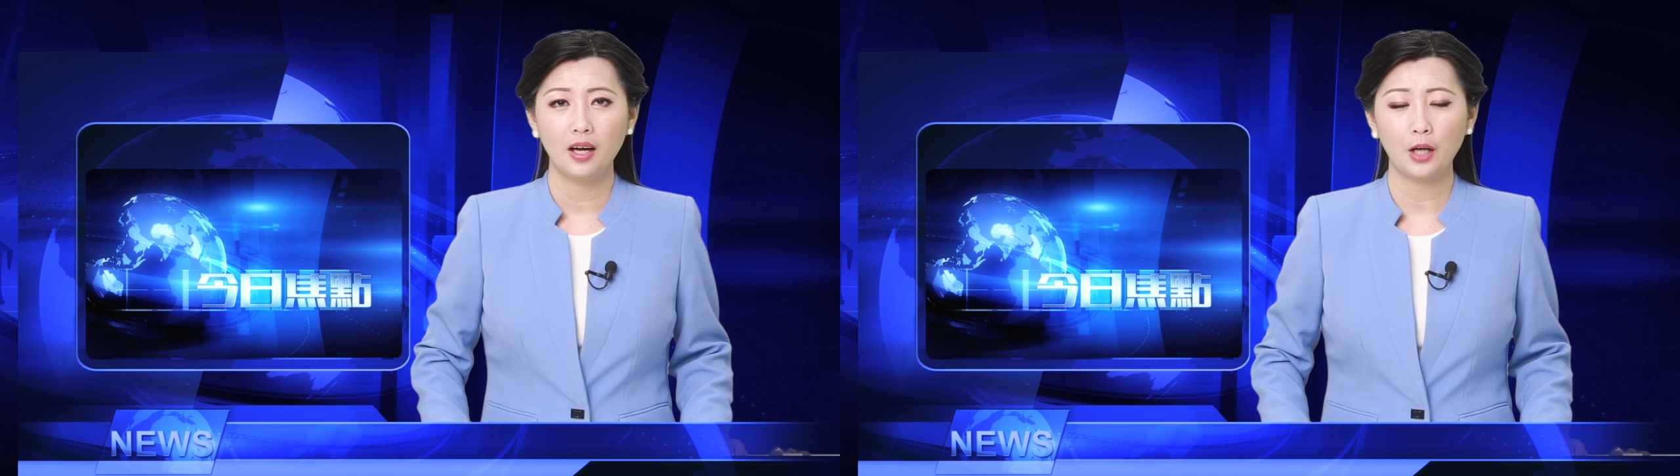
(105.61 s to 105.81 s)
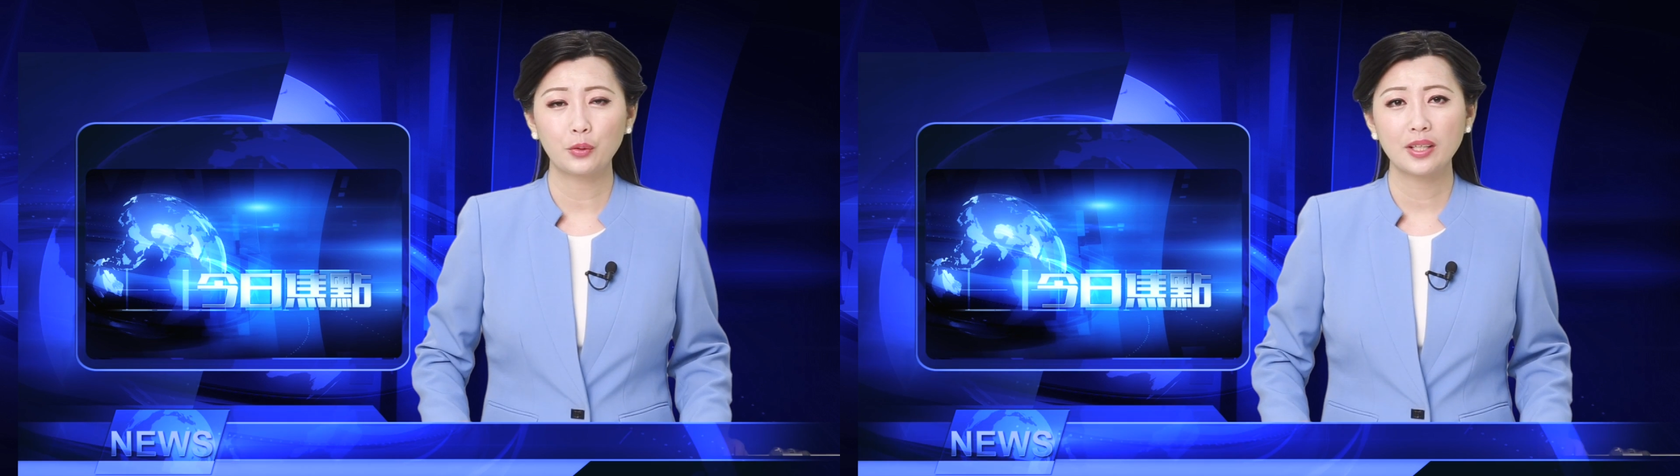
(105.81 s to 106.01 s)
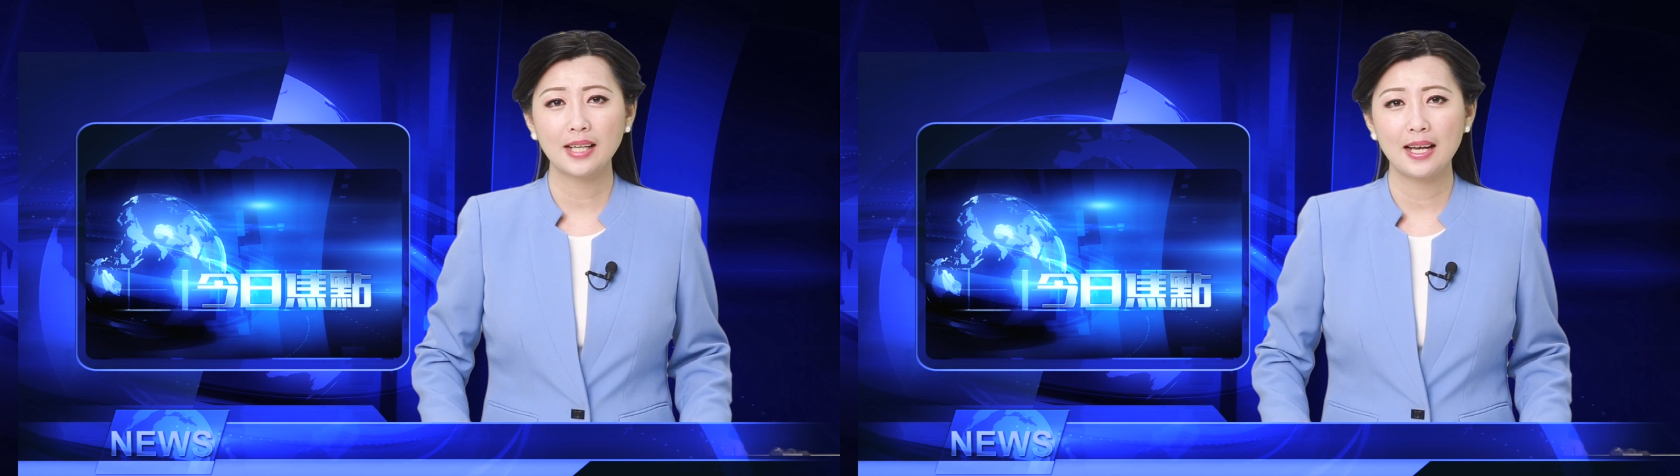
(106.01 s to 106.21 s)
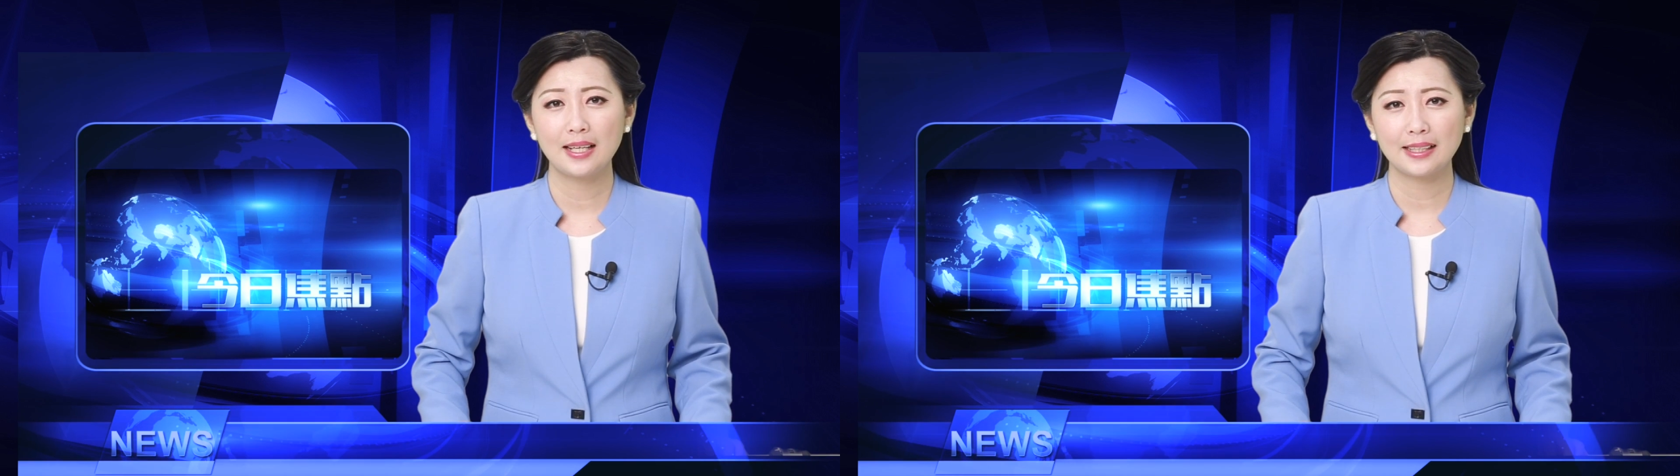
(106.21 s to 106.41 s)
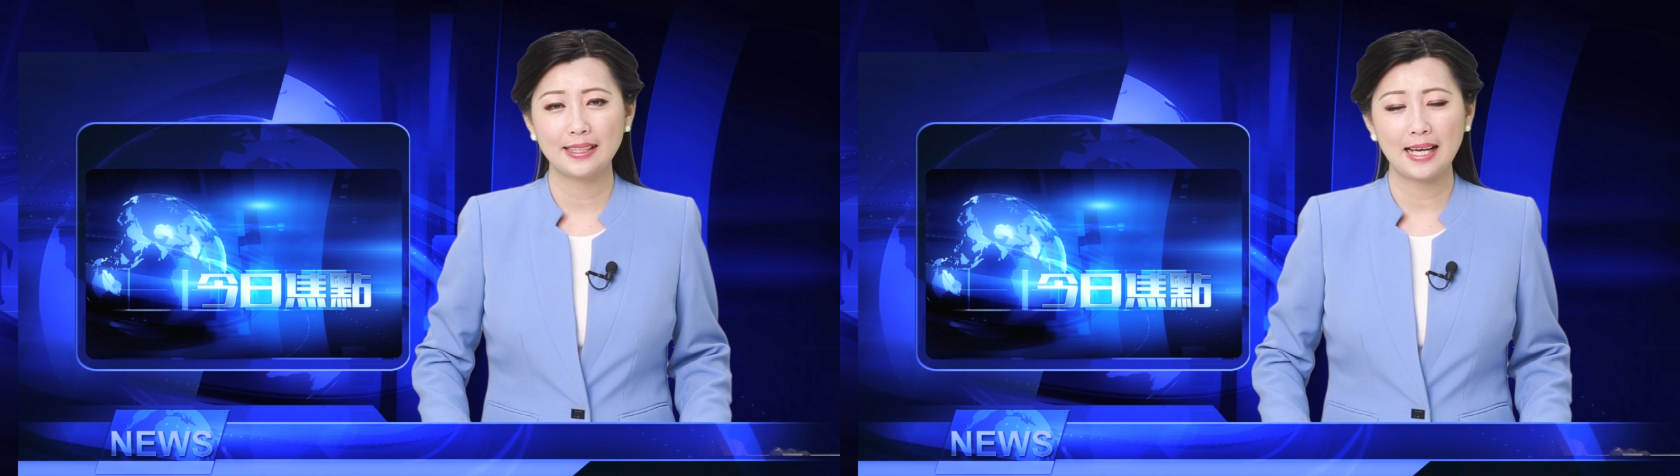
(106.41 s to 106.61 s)
很多人看
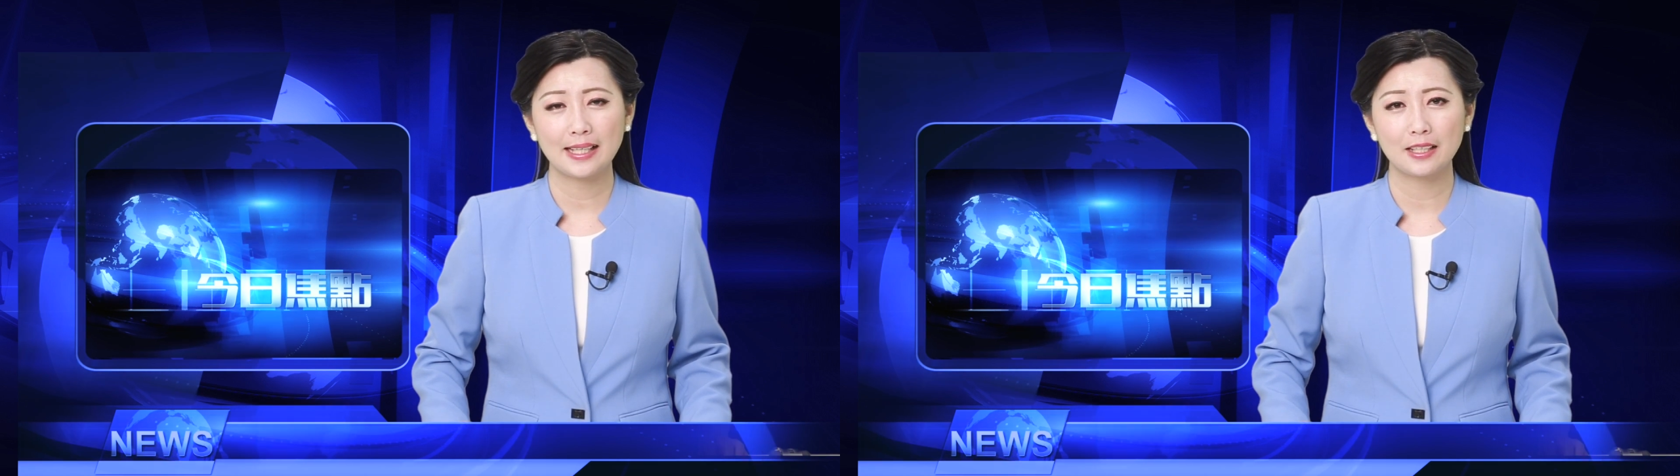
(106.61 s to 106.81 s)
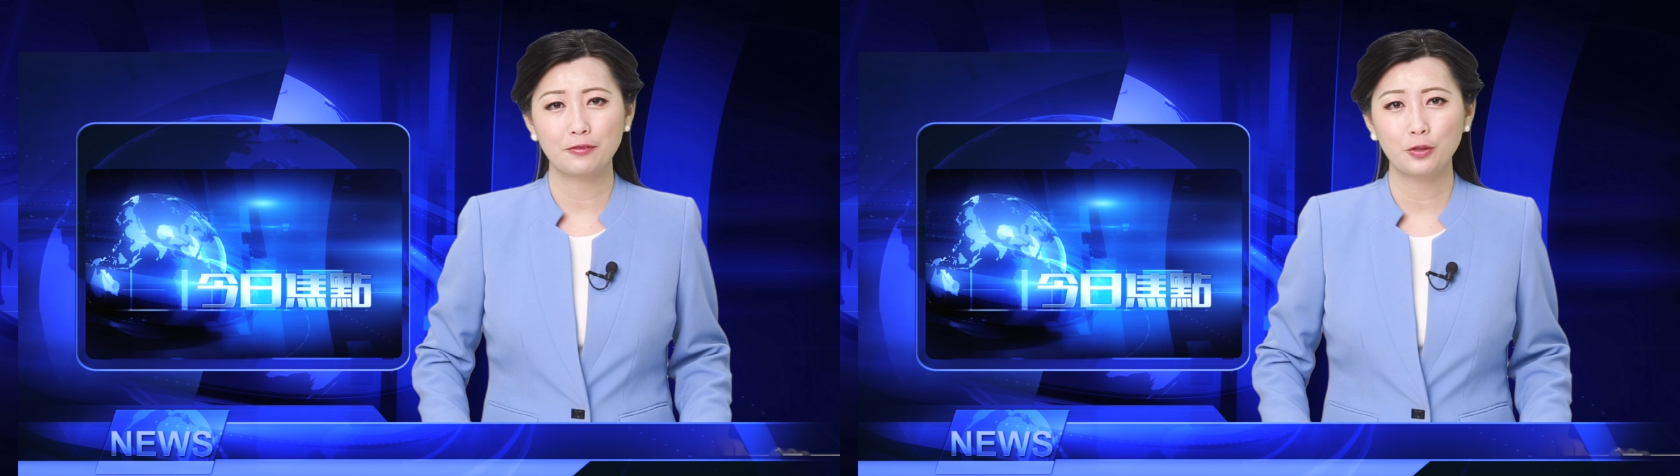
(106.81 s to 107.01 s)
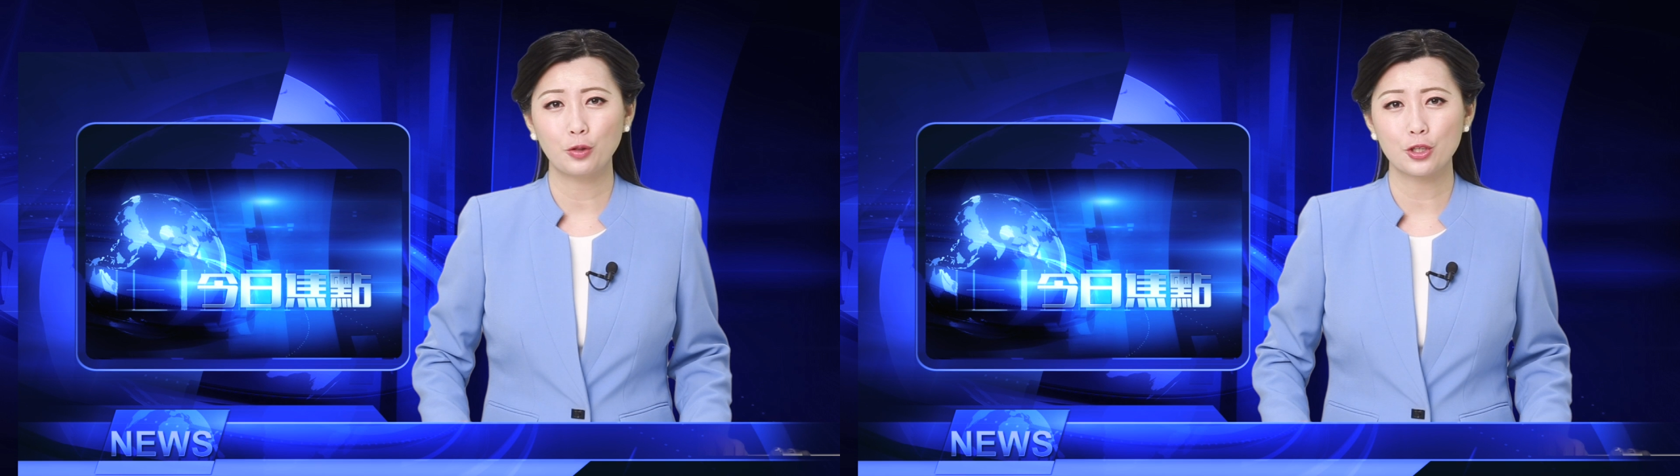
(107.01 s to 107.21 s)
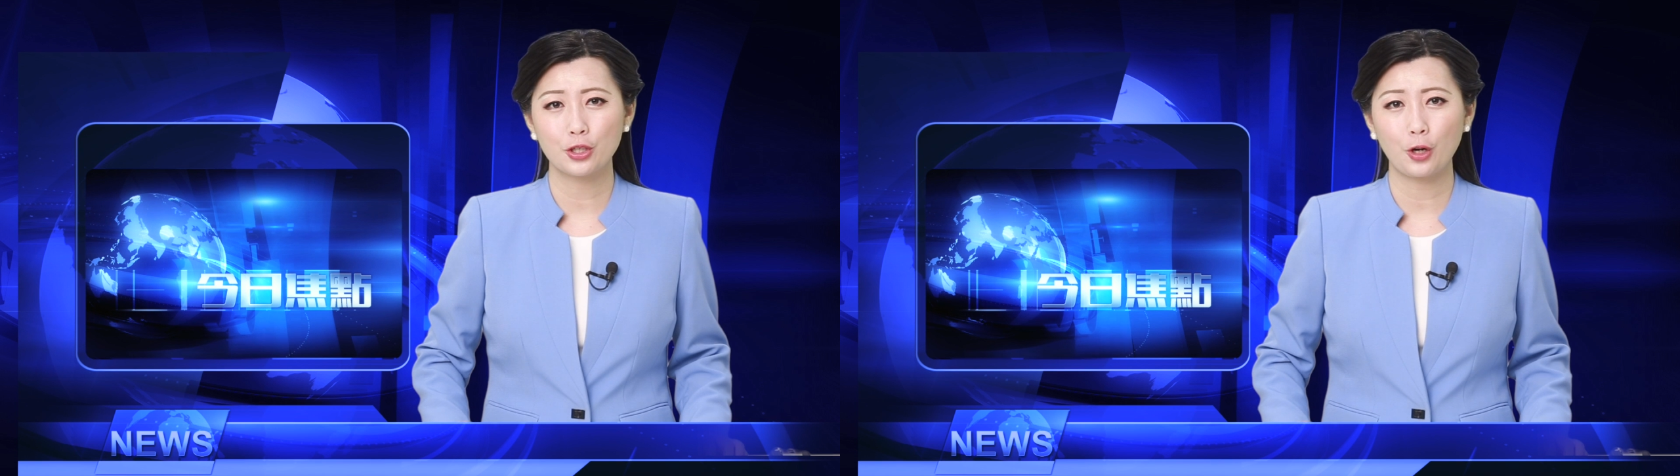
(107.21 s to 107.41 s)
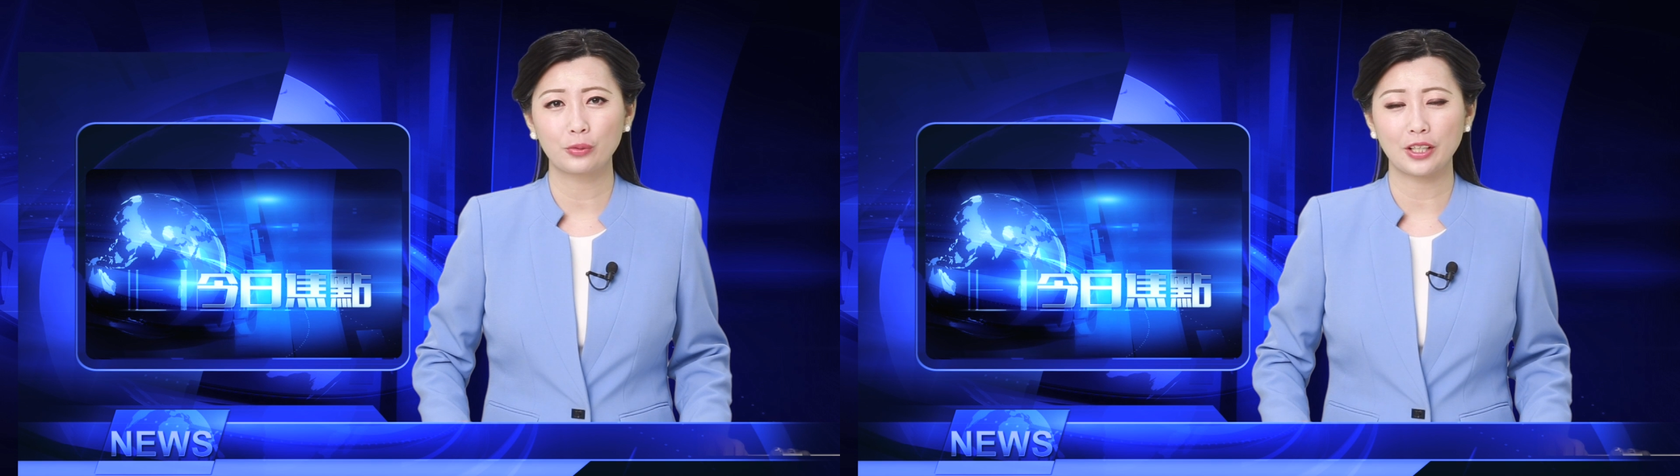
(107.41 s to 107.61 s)
了意大利的封国
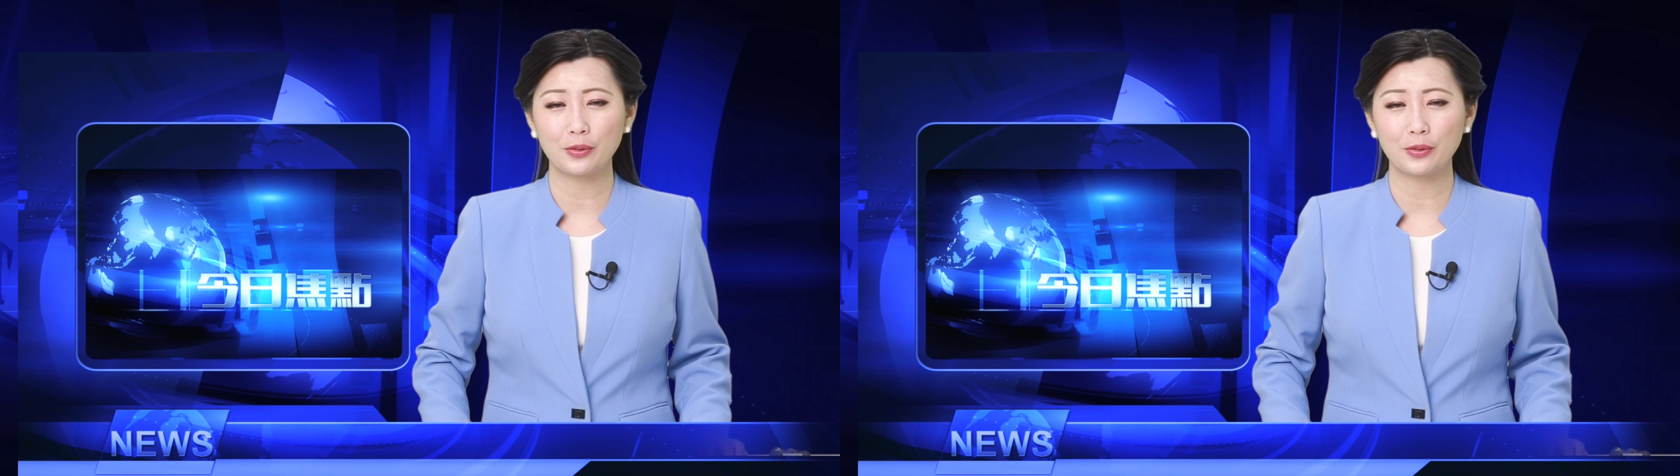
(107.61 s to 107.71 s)
之后呢，